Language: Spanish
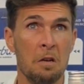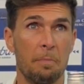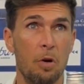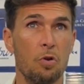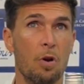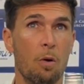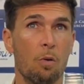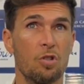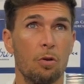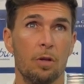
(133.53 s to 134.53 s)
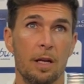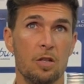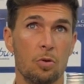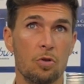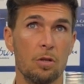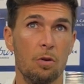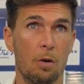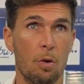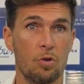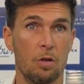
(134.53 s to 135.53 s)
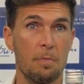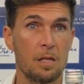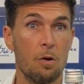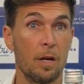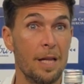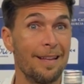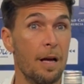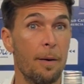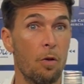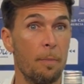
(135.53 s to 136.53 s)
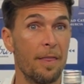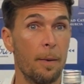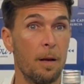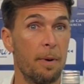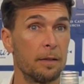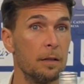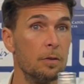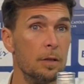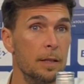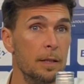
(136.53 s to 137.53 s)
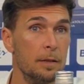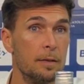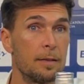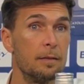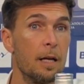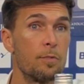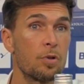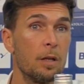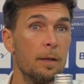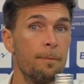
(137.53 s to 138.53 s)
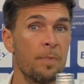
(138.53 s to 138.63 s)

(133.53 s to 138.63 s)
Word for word: pero hoy no era una cuestión de eso, sino era una cuestión más de lo que necesitaba o demandaba el partido. Y sentíamos que,